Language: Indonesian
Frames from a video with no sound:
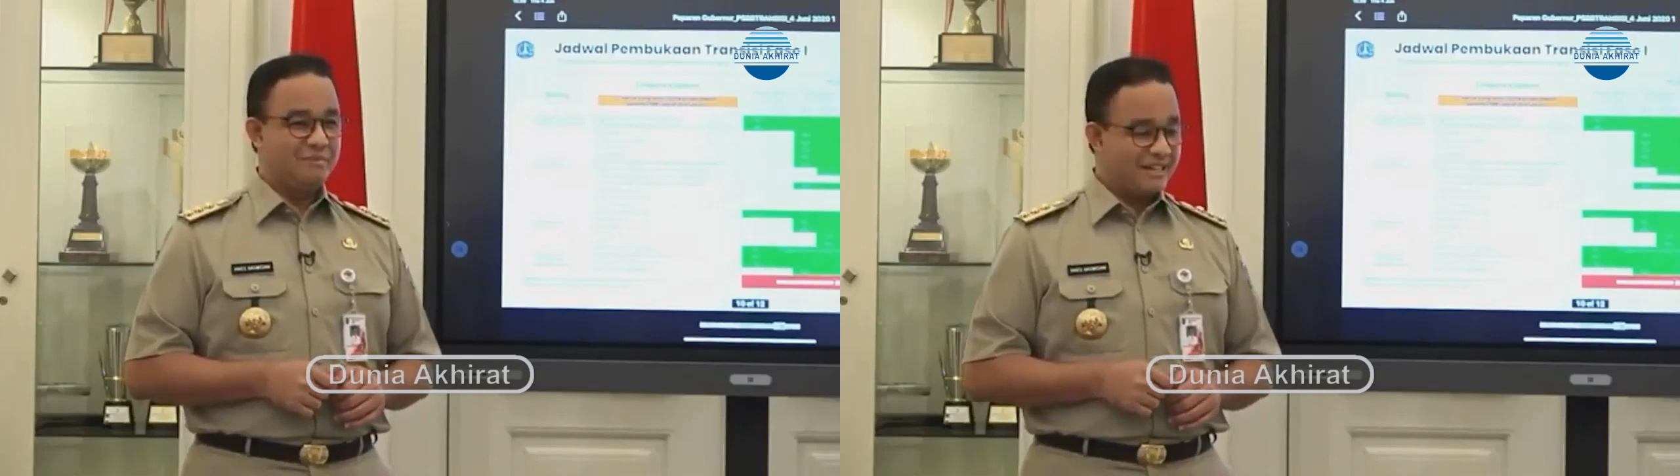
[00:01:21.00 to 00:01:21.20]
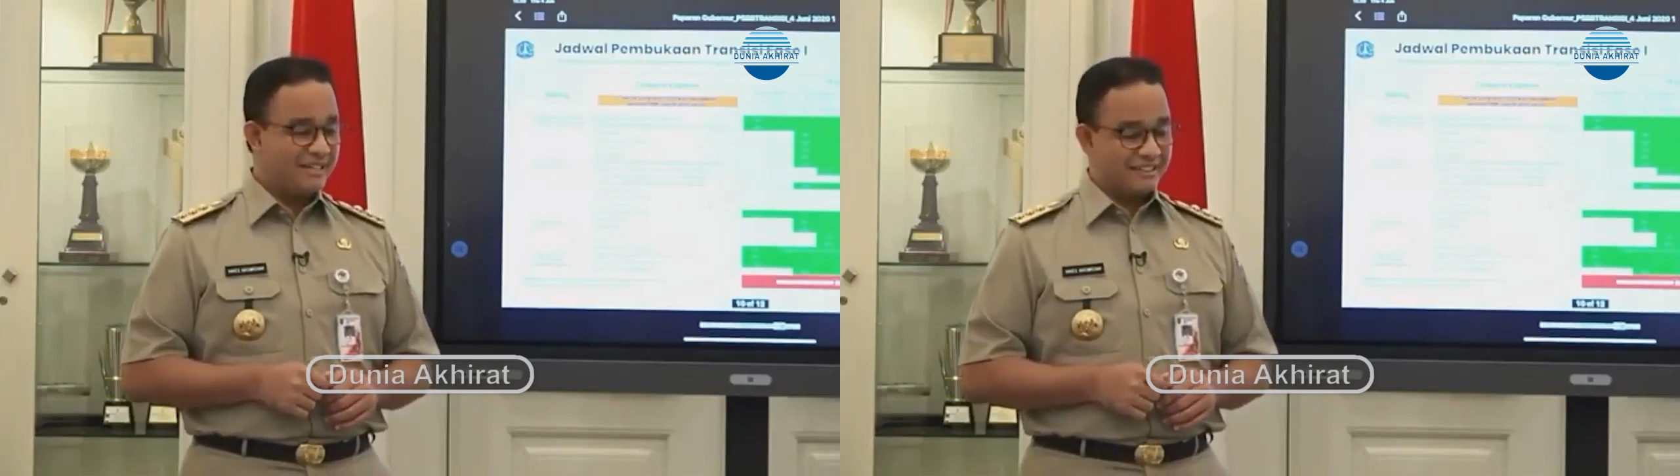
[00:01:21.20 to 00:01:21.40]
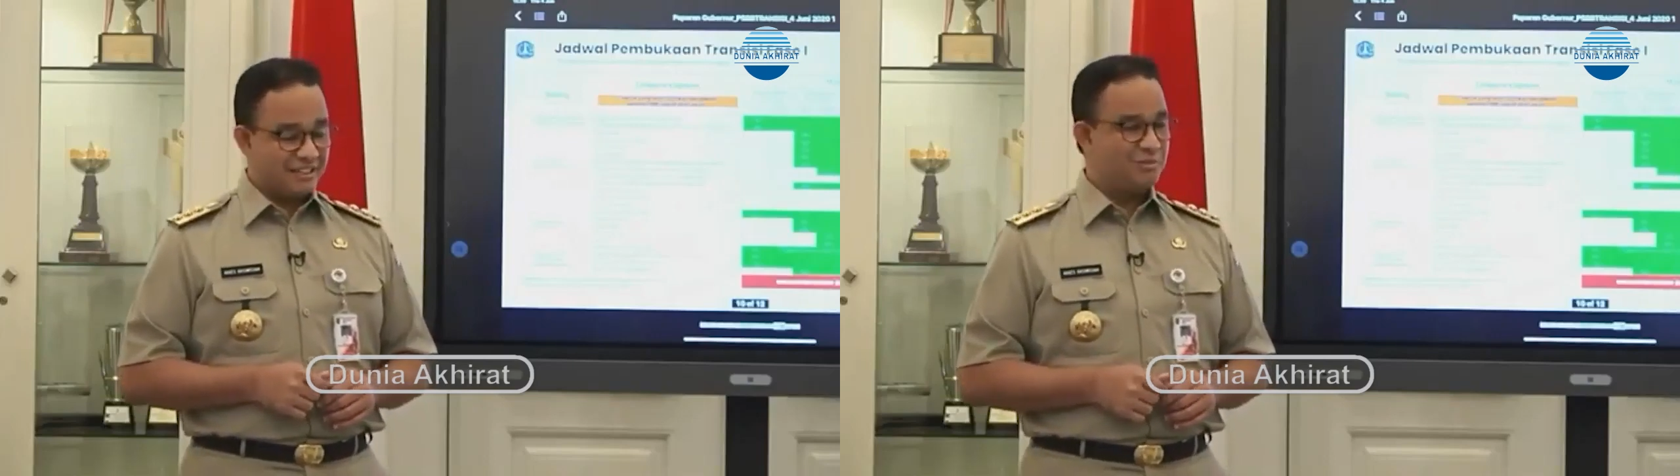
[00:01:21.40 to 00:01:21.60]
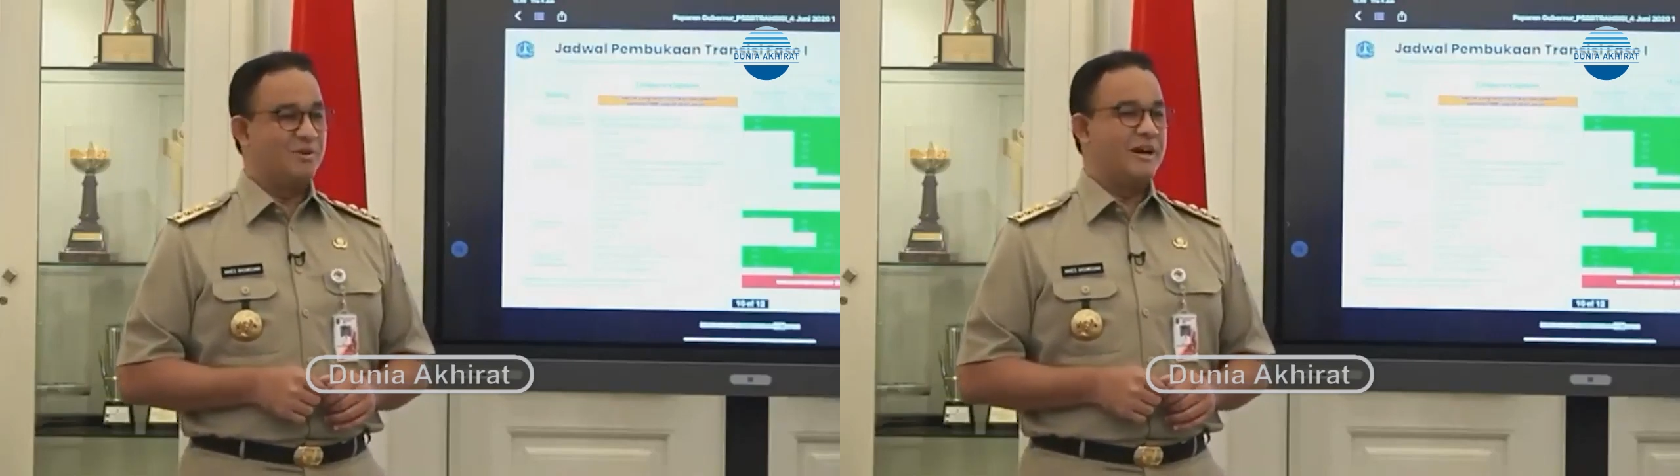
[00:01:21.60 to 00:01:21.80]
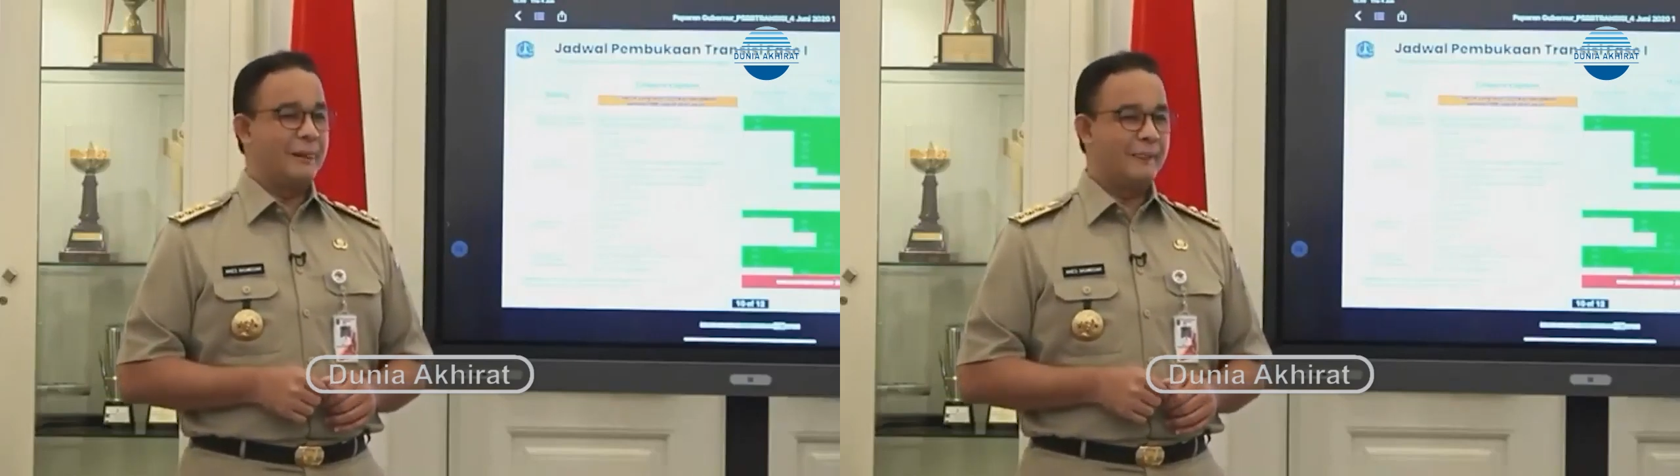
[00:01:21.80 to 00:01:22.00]
Dan bagi kita
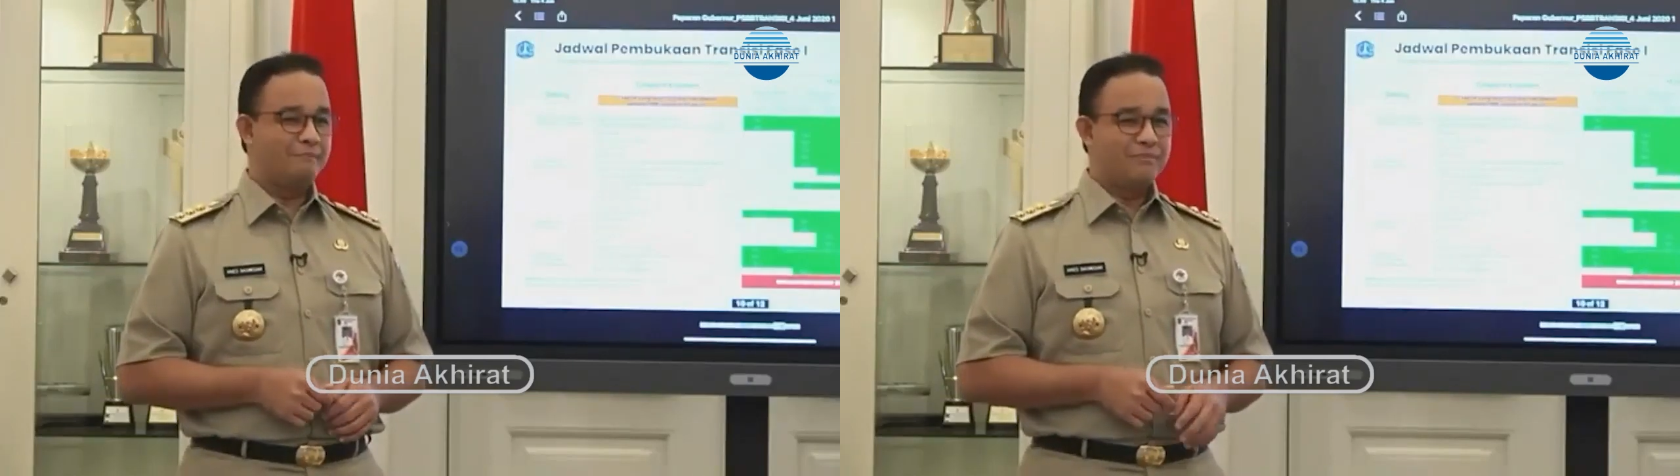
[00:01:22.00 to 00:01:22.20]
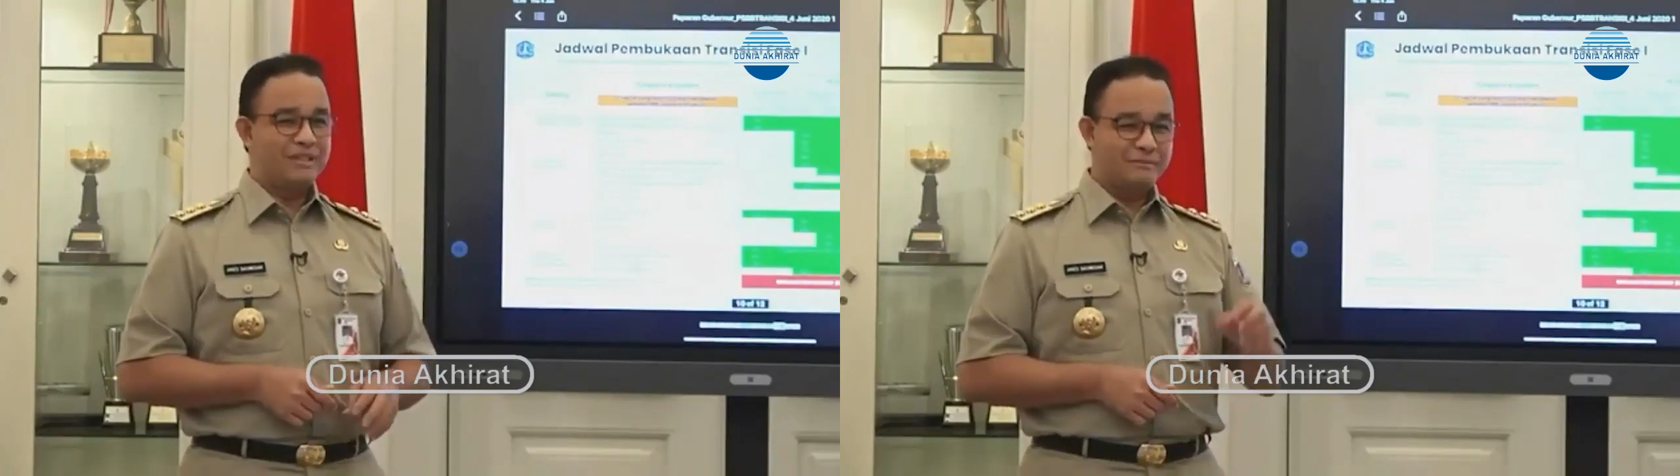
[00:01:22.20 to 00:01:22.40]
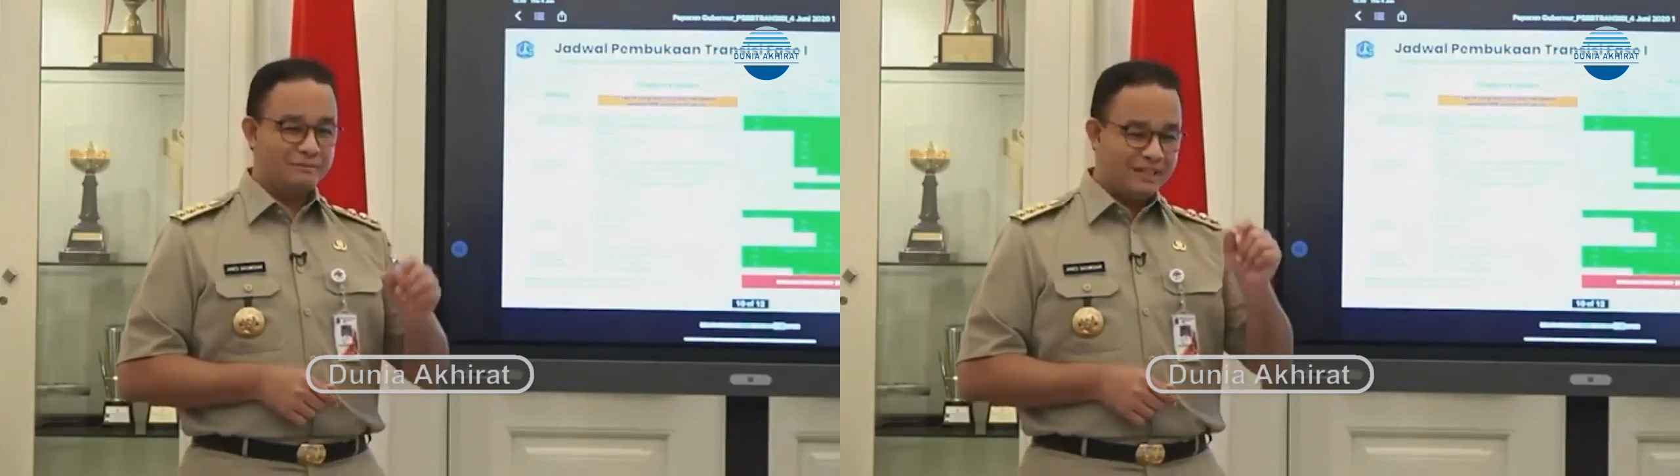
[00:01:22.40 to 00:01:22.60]
semua yang